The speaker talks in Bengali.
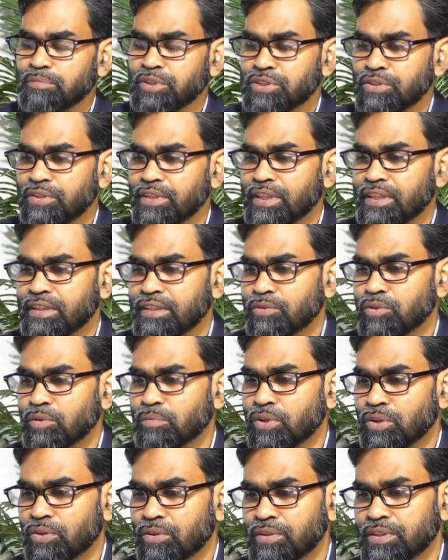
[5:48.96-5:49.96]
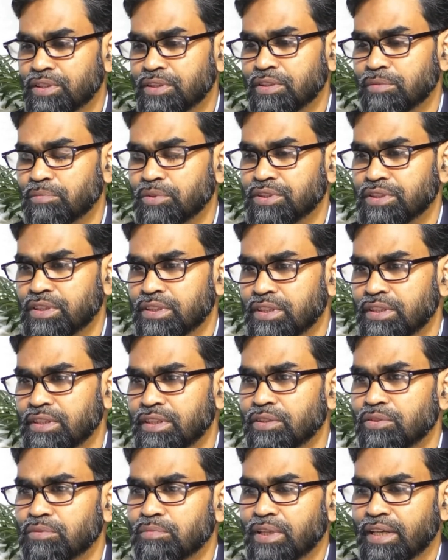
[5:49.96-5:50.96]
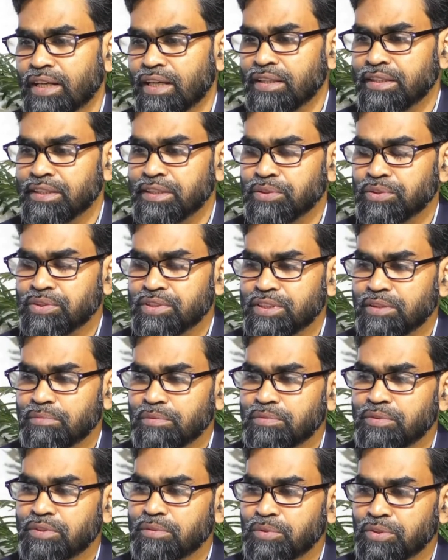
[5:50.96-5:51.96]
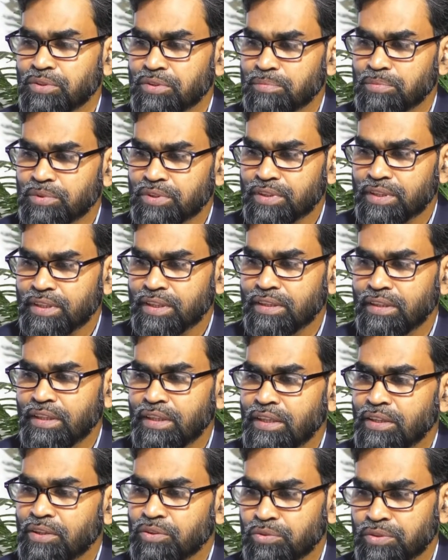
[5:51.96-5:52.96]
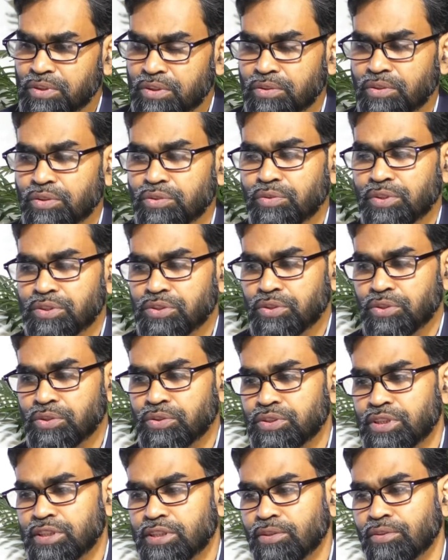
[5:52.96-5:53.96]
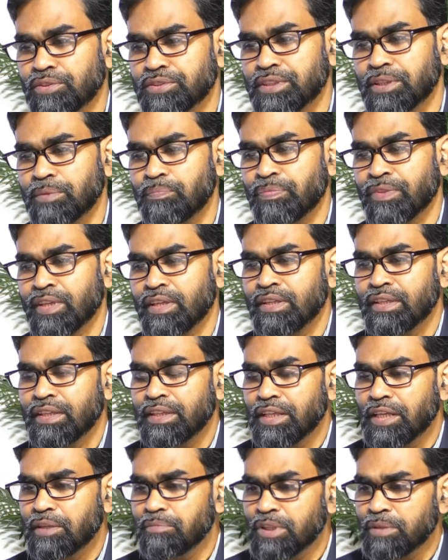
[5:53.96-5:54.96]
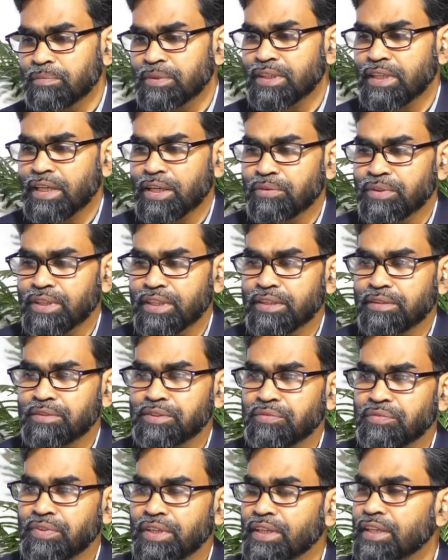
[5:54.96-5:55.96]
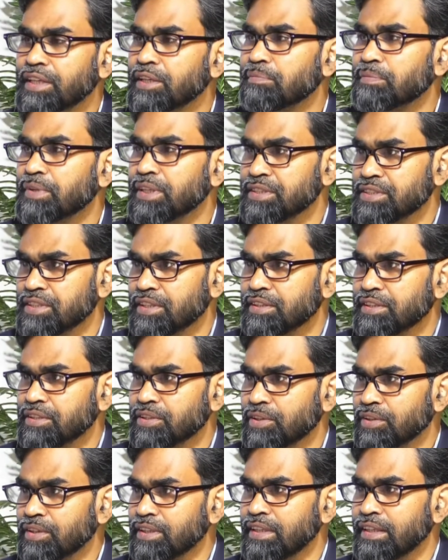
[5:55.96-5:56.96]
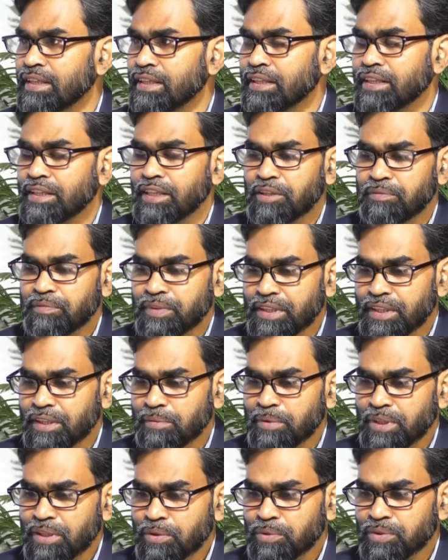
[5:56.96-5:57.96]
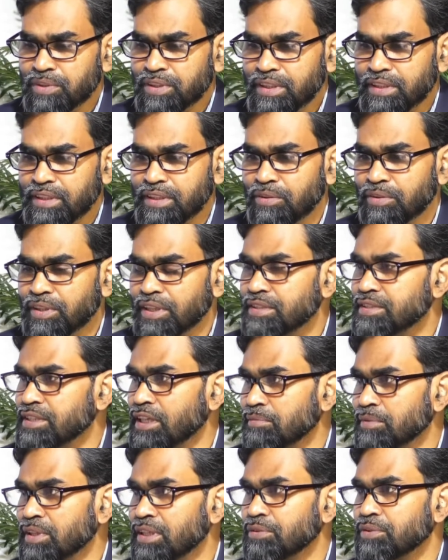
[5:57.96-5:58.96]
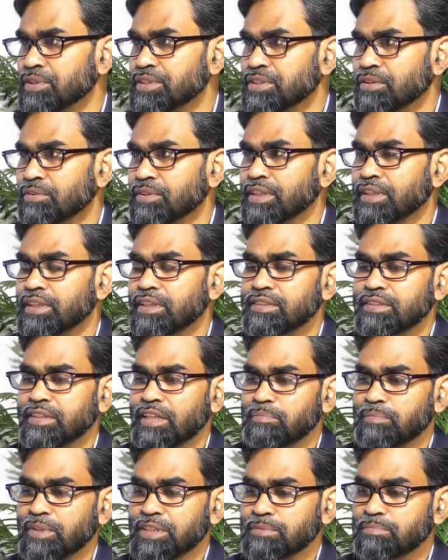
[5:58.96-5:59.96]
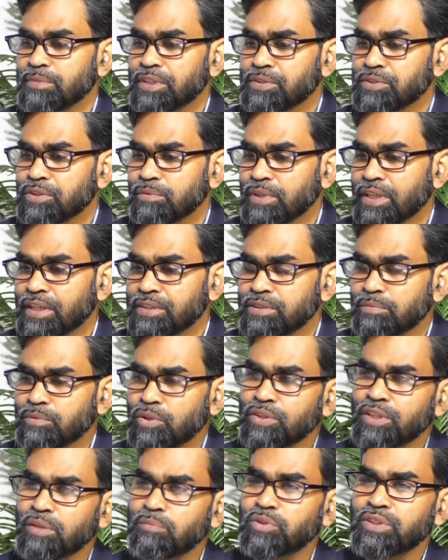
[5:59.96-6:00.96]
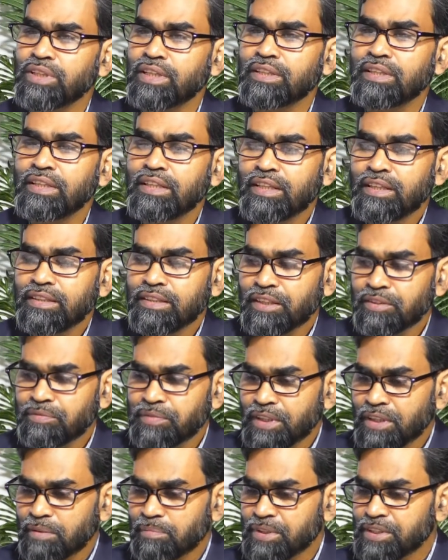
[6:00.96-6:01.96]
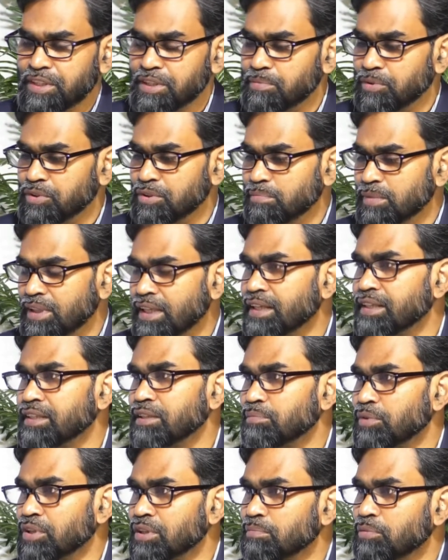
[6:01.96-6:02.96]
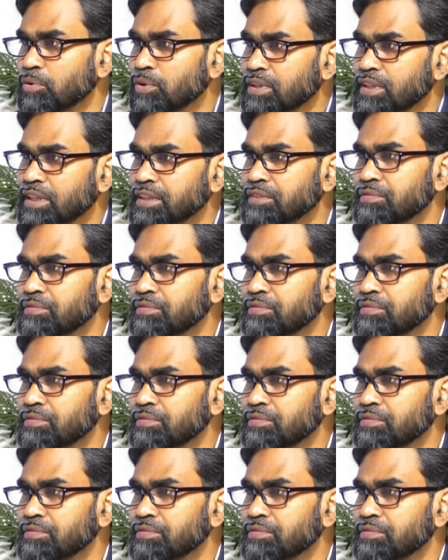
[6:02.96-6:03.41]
বিষয় এখানে খুব লক্ষণীয় এবং সেটা নিয়ে লেখালেখি হচ্ছে বিভিন্ন পত্রপত্রিকায় দৈনিক করতোয়া সহ সেটা হলো যে ইভিএমের e কারণে যে ফিঙ্গারপ্রিন্ট যেটা দিতে হয় এই ফিঙ্গারপ্রিন্ট করতে গিয়ে অনেক ঝামেলা হয়েছে অনেকের চার পাঁচ মিনিট সময় লেগেছে অনেক ভোটার তার ফিঙ্গারপ্রিন্ট শেষ পর্যন্ত মিলেই না পরে ভোট না